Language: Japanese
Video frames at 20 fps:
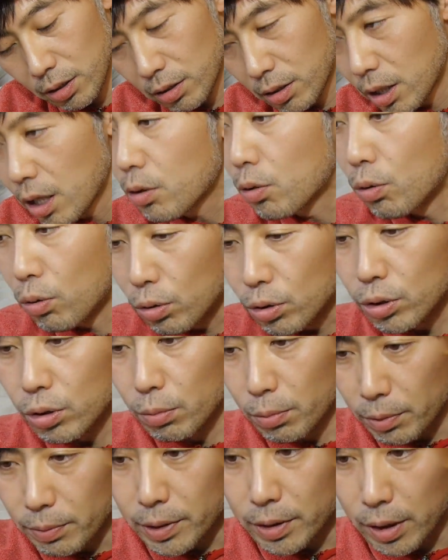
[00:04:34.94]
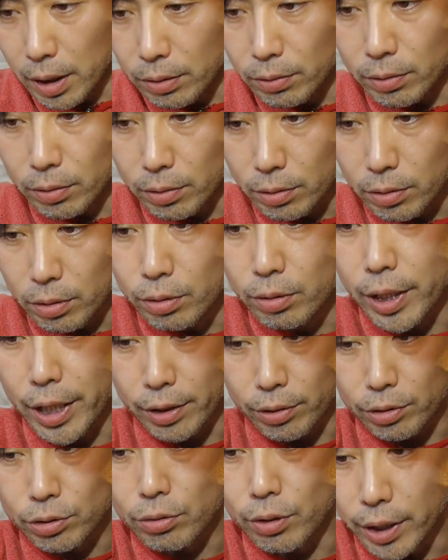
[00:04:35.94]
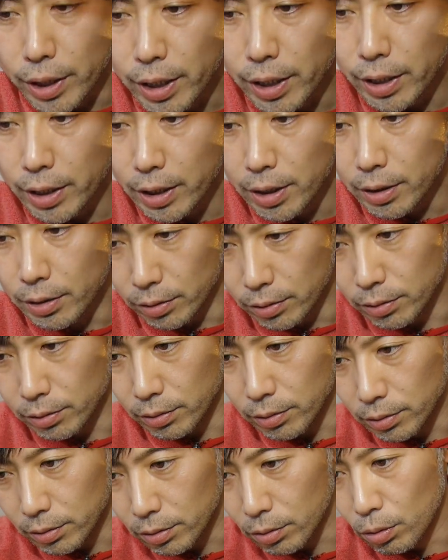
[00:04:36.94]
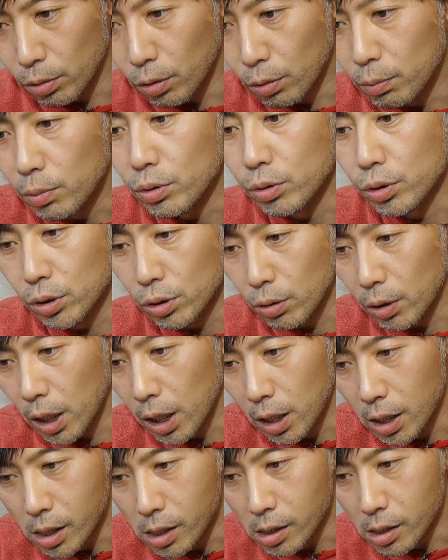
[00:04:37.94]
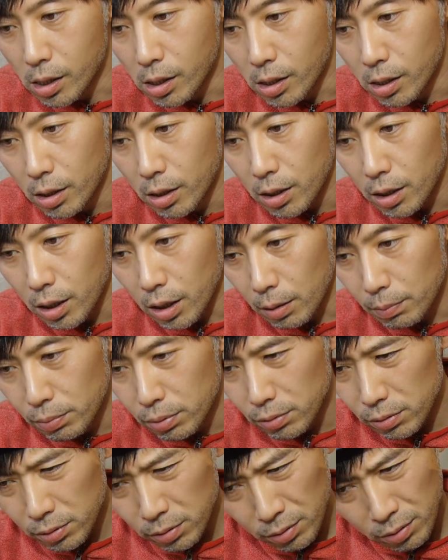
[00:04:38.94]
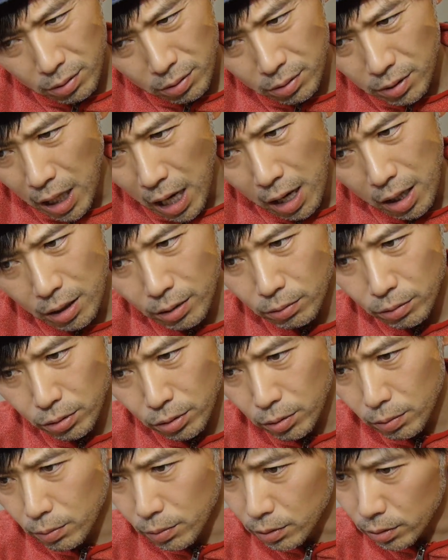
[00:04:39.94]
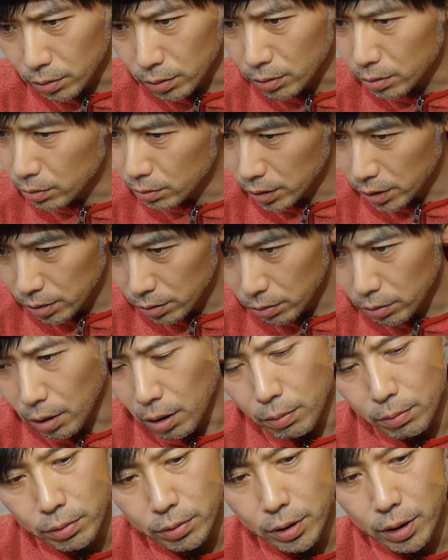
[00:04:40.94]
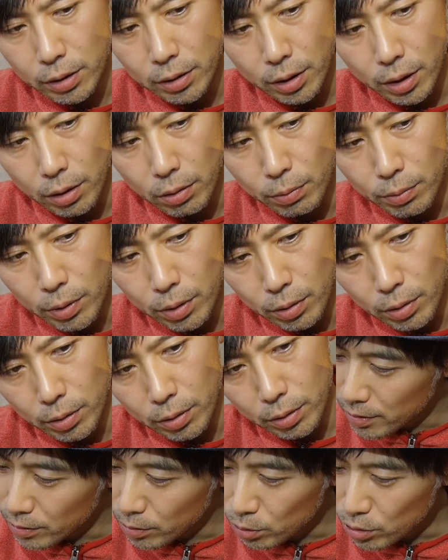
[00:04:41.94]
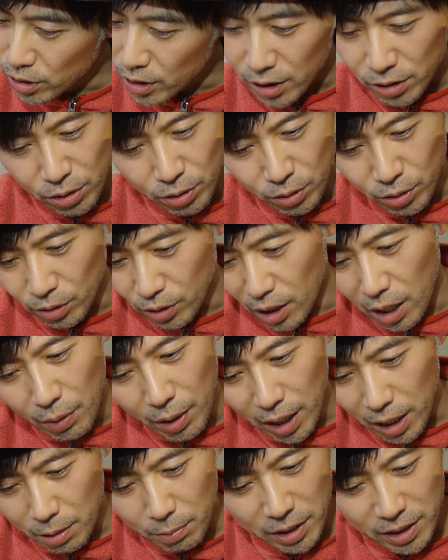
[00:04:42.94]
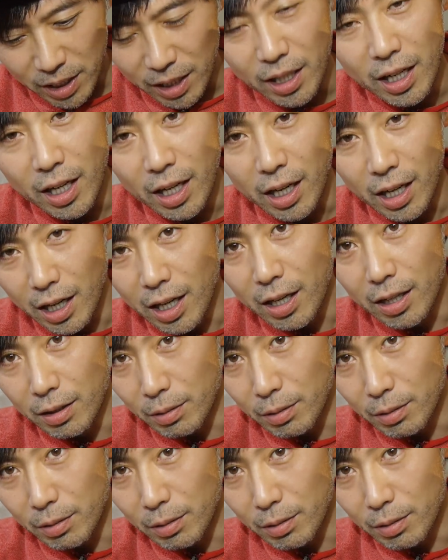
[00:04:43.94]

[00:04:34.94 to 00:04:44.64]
結構多いと思います。あの、この辺の人はね。うん。そう思う人が。カップヌードル派の人もいるとは思うんですけどもどっちが強いのかは分かりませんが、はい、